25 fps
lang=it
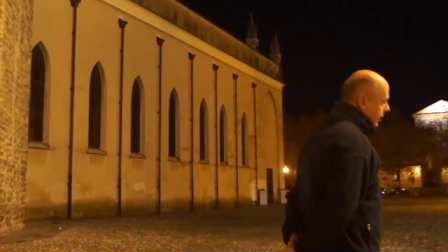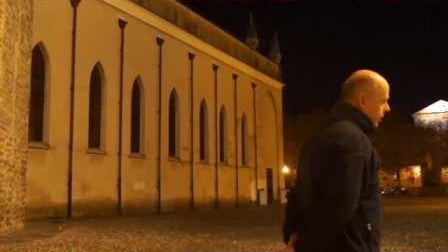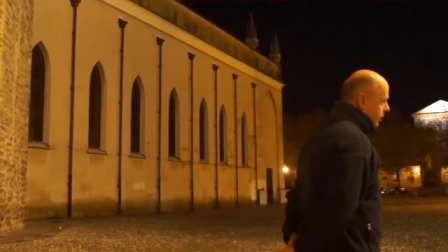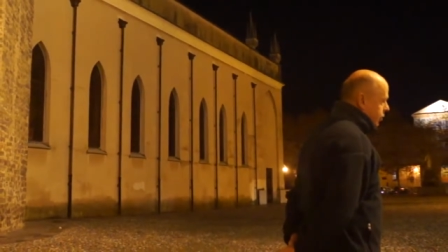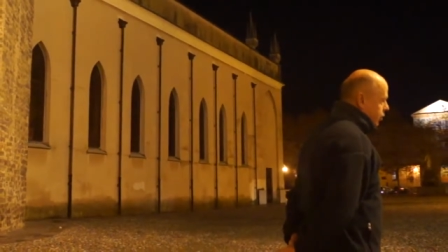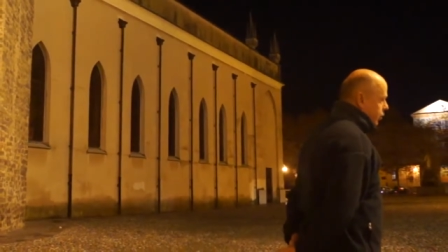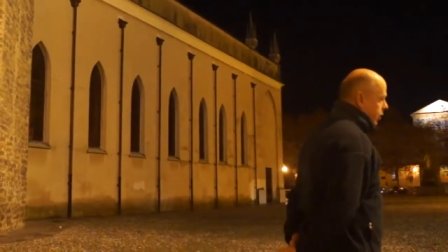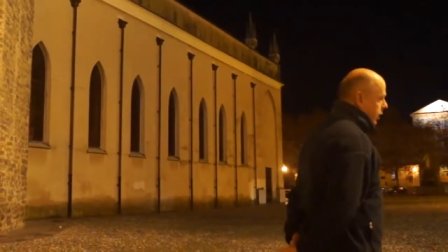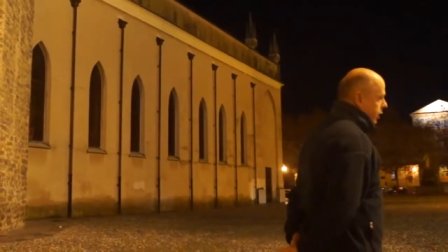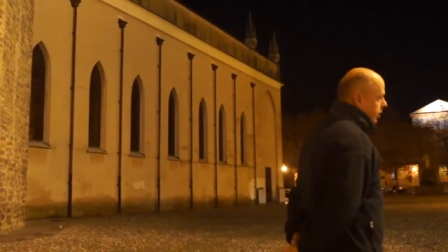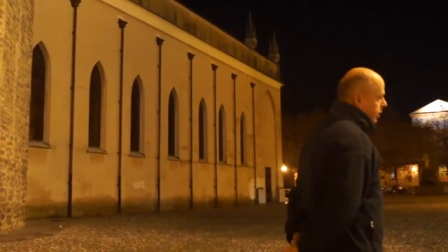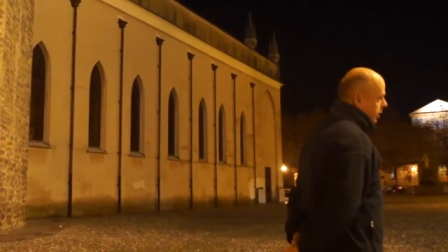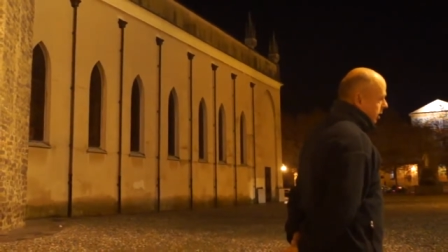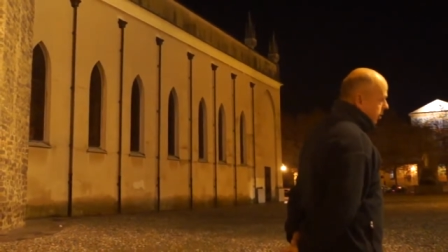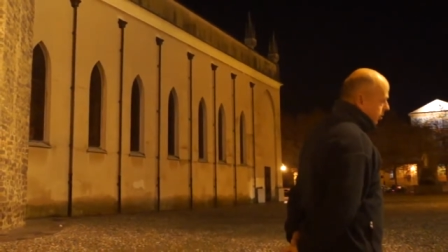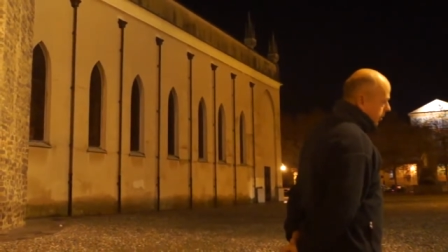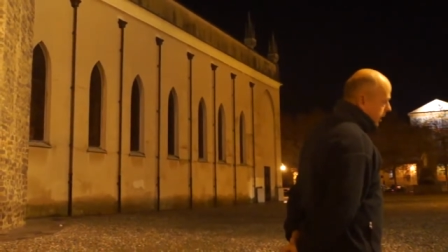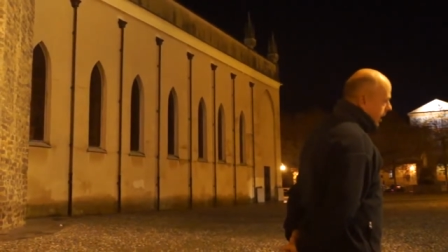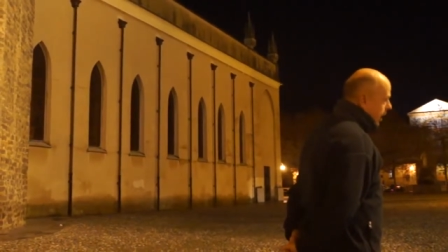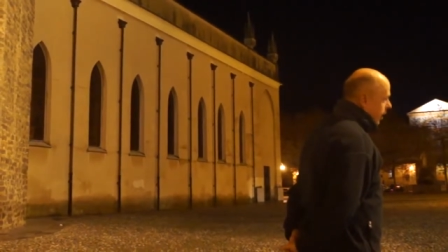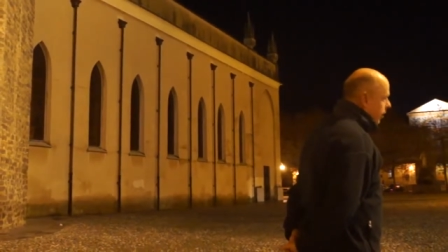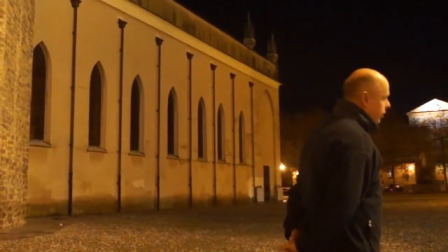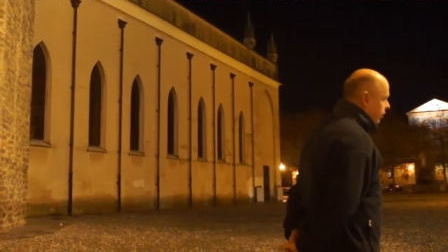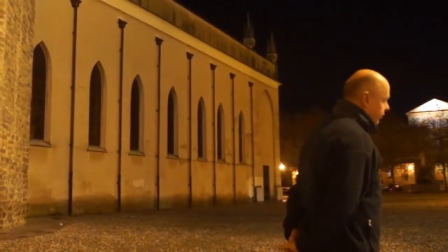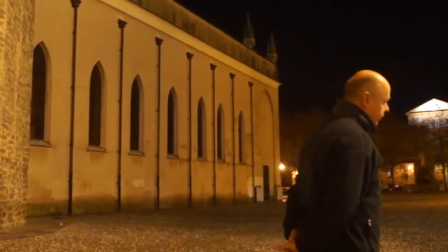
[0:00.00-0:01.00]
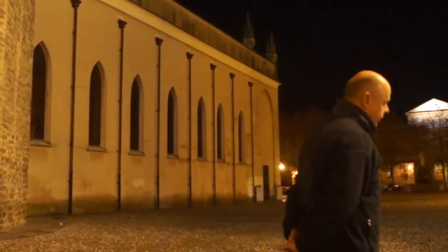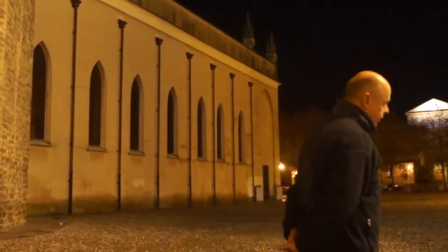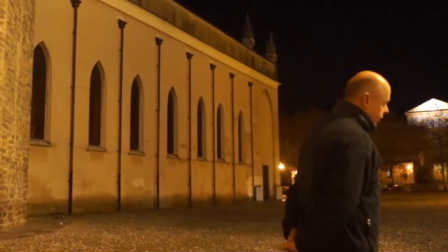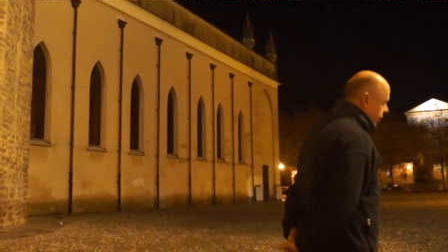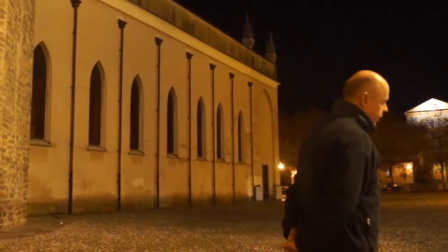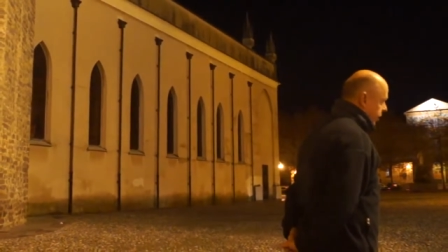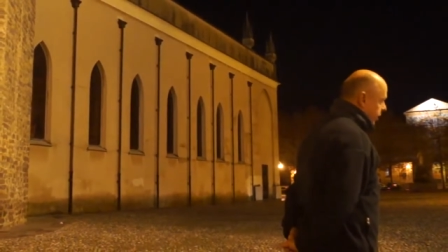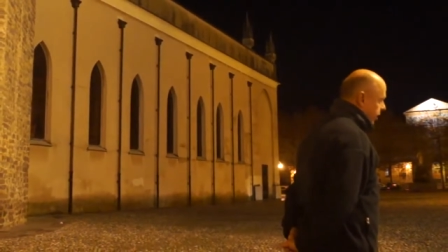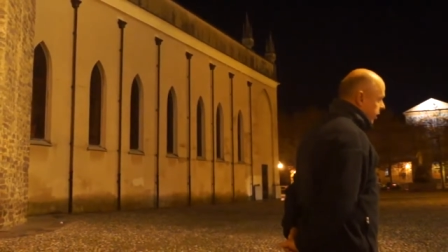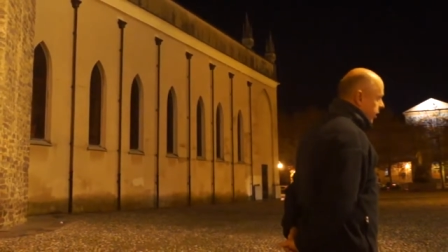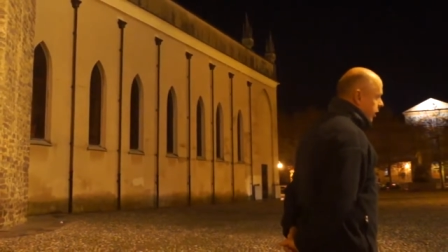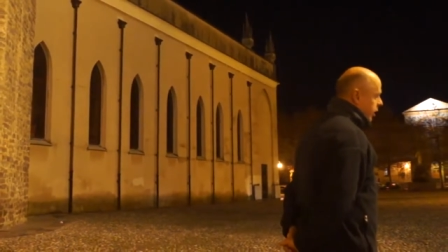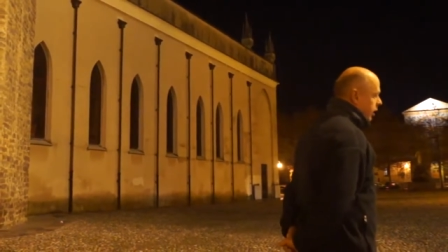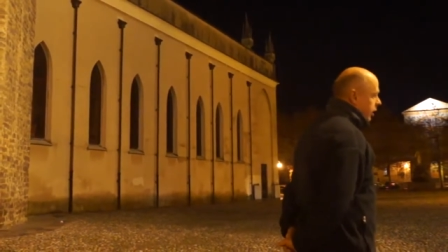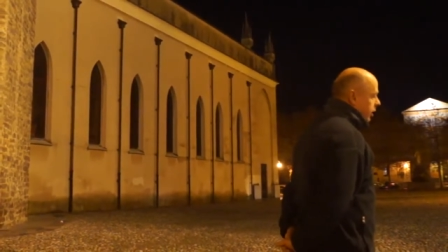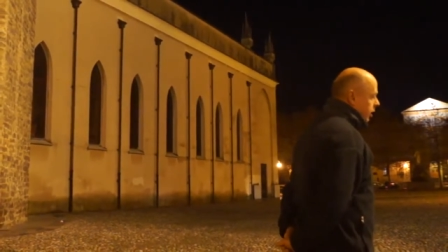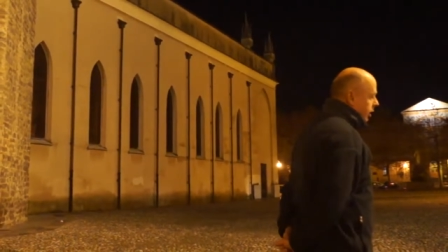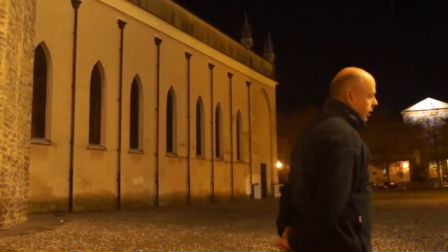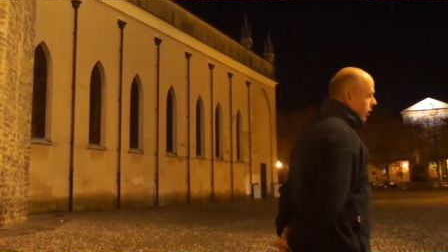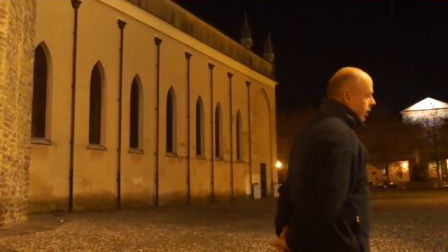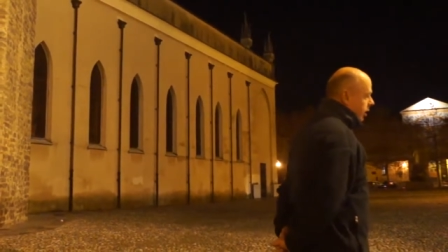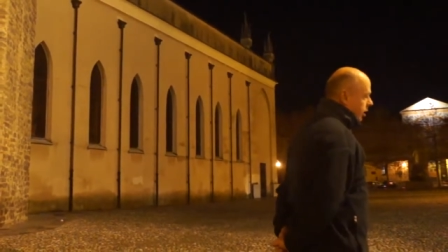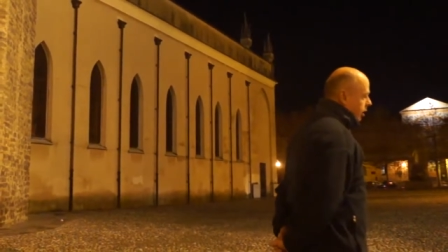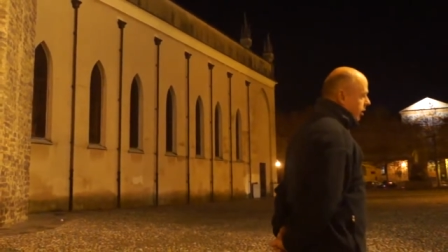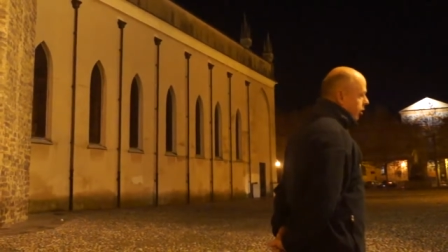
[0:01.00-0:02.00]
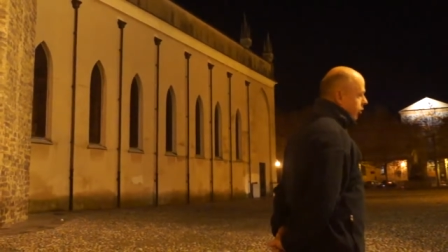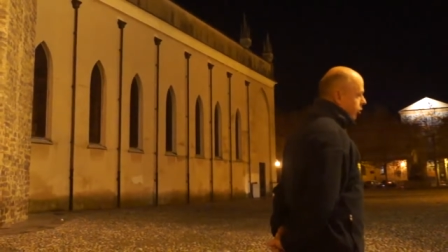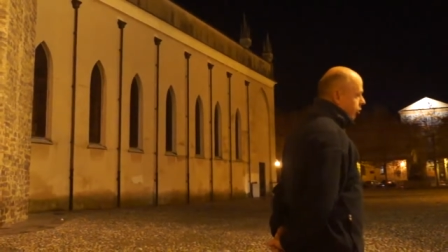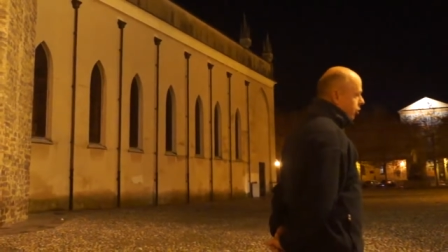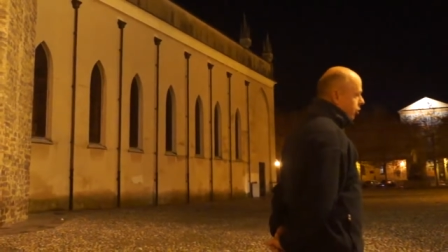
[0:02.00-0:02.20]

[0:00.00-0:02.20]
eccetera, mais e, e riso,